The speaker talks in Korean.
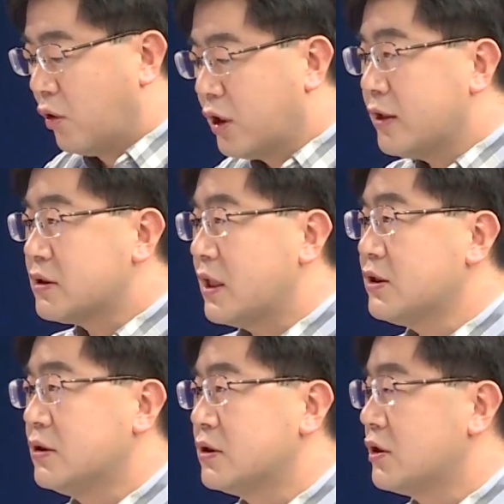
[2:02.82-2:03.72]
거기에
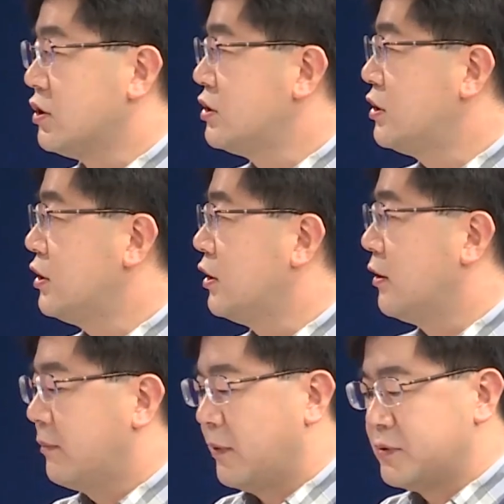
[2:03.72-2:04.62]
사전
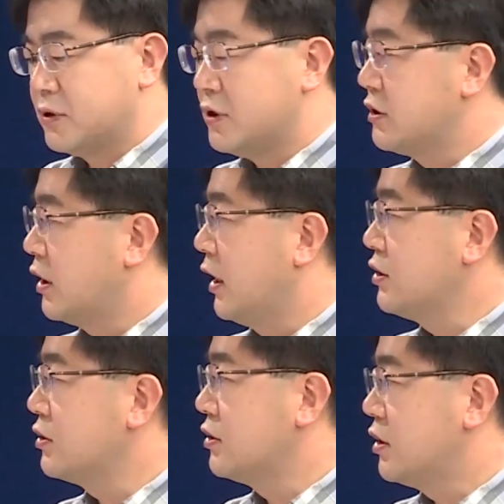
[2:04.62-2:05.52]
전치 법정 절차,
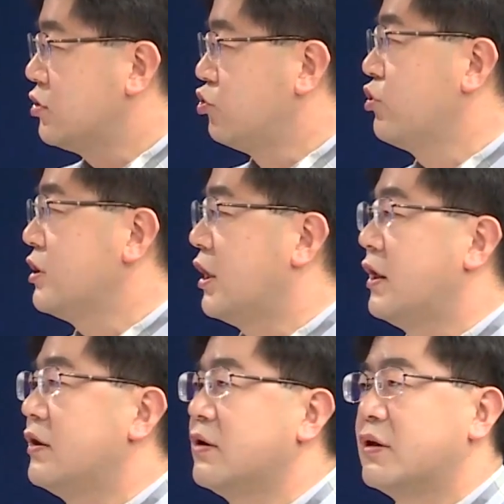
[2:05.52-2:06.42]
행정 절차를 준수하지
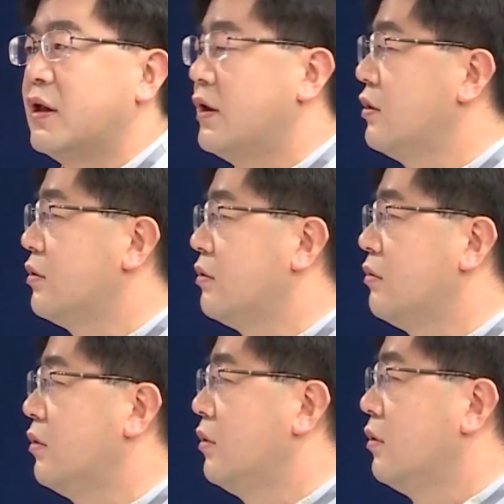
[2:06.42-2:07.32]
않았는데 내년
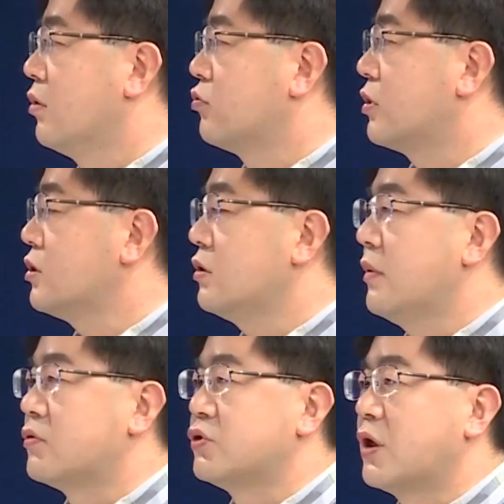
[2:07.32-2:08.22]
네. 국가
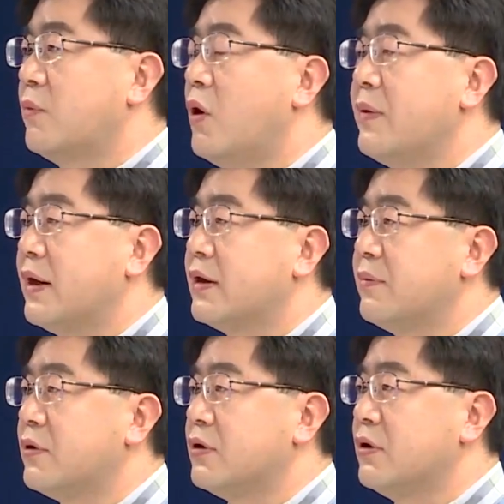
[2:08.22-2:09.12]
철도망 구축에 포함이 안
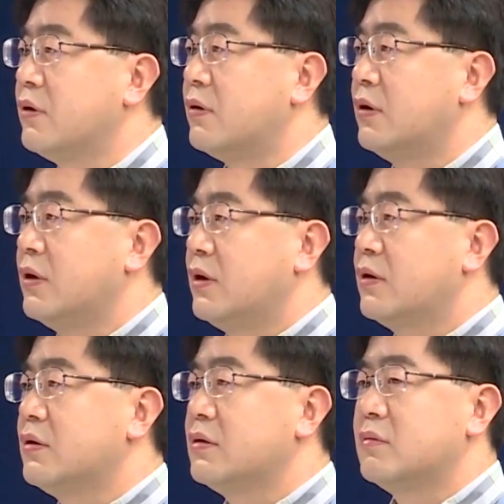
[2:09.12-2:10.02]
되면은요.
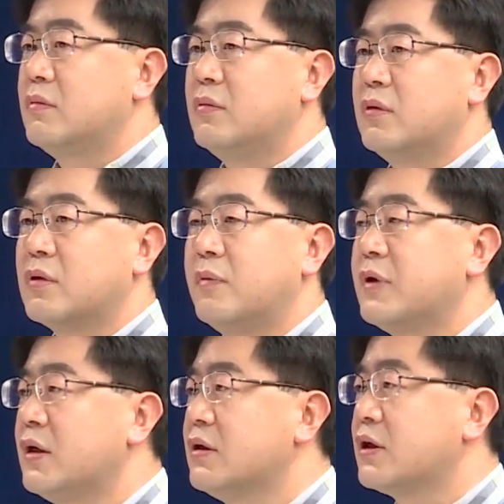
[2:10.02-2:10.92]
이거는 뭐
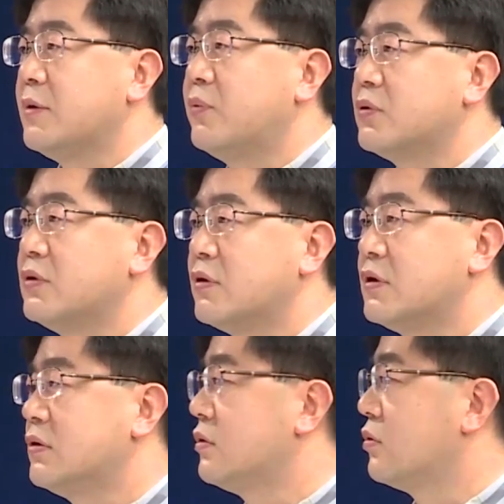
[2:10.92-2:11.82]
검단이든 김포든
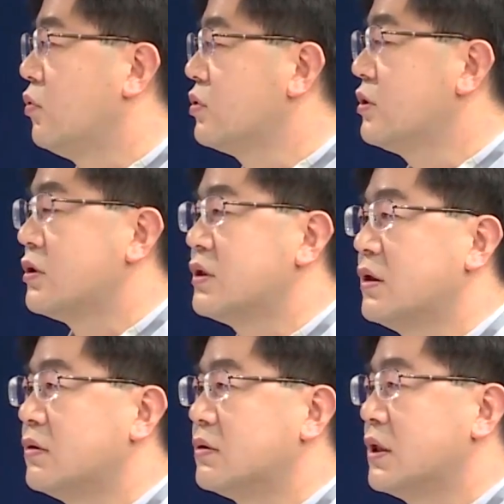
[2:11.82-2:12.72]
어디든 5호선
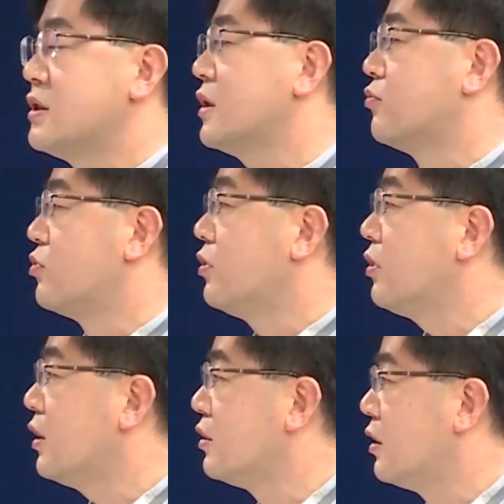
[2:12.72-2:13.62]
연장은 사실상 물
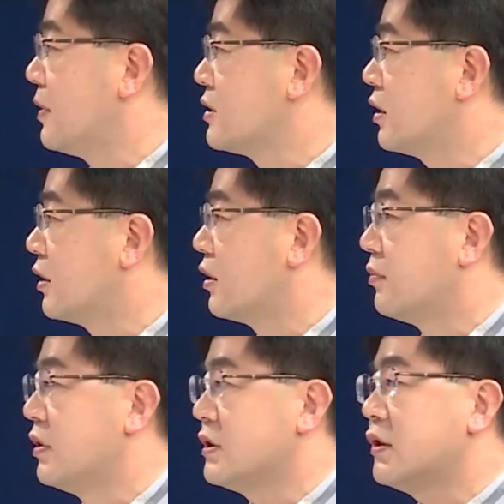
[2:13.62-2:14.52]
건너가는 일이 발생하기
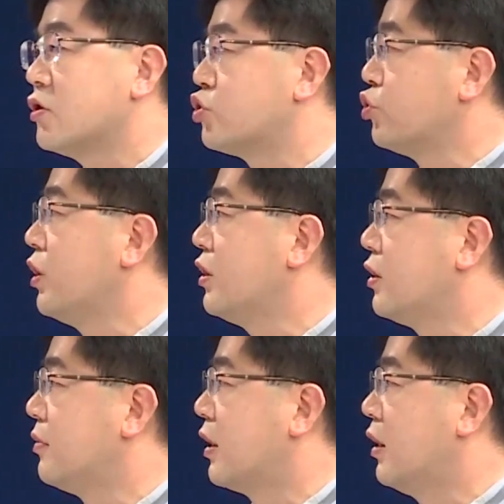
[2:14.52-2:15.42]
때문에 아, 상당히 중요한
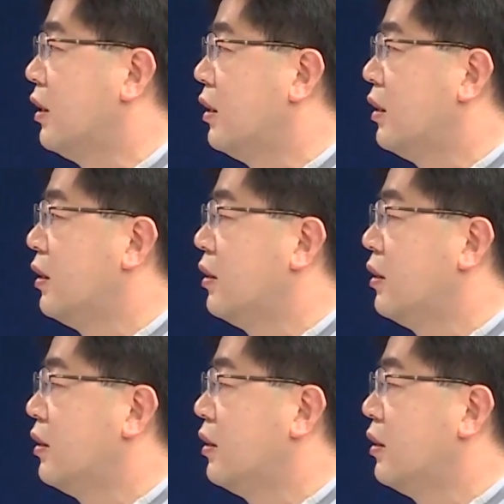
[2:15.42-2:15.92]
일입니다. 네.